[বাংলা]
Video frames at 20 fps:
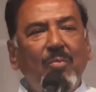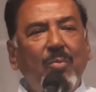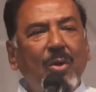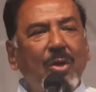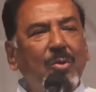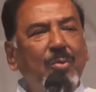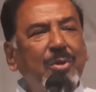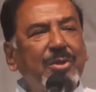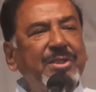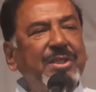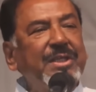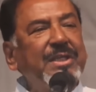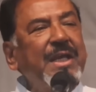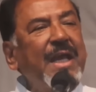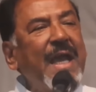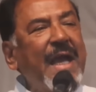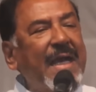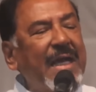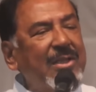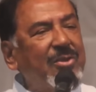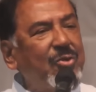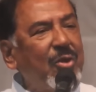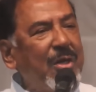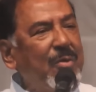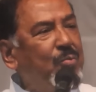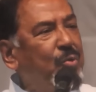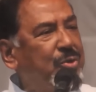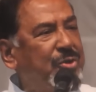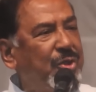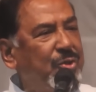পরবর্তীটি
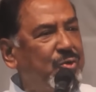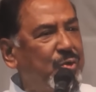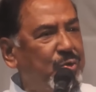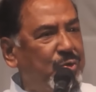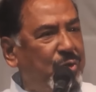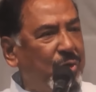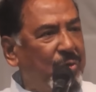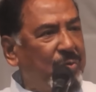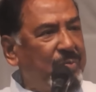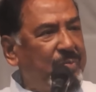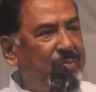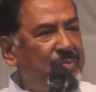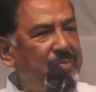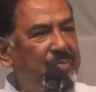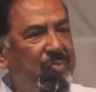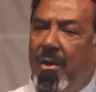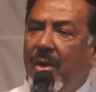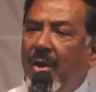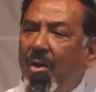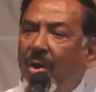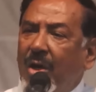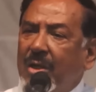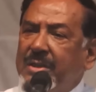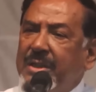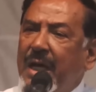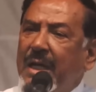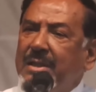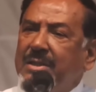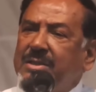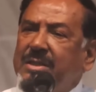একাত্তরের মুক্তিযুদ্ধ
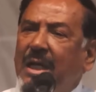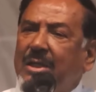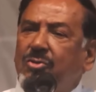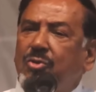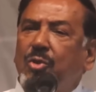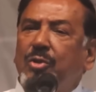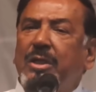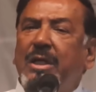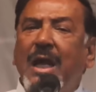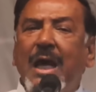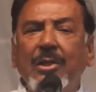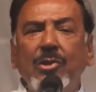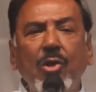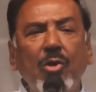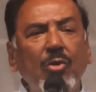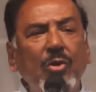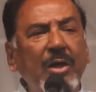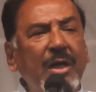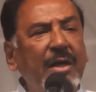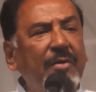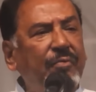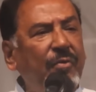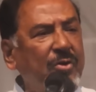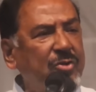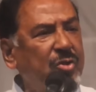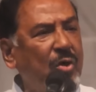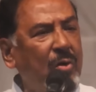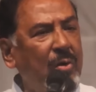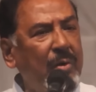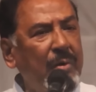অর্থাৎ ছাত্রদের আন্দোলনের
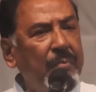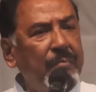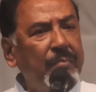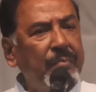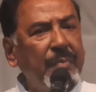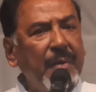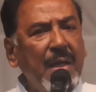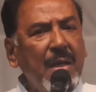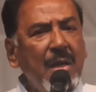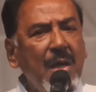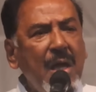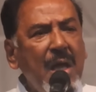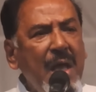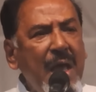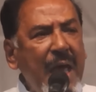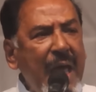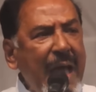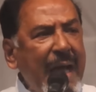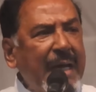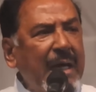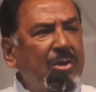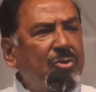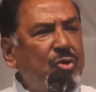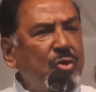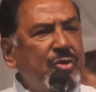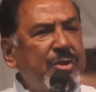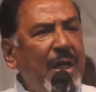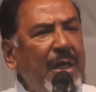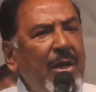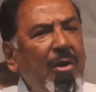ফসল
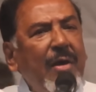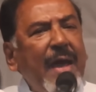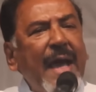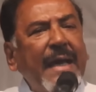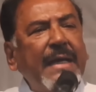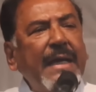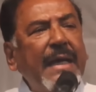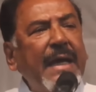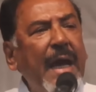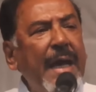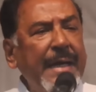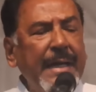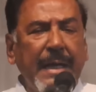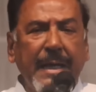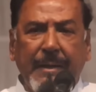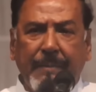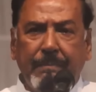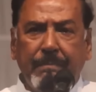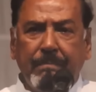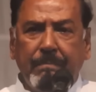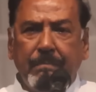একাত্তর সালেও একই কাহিনী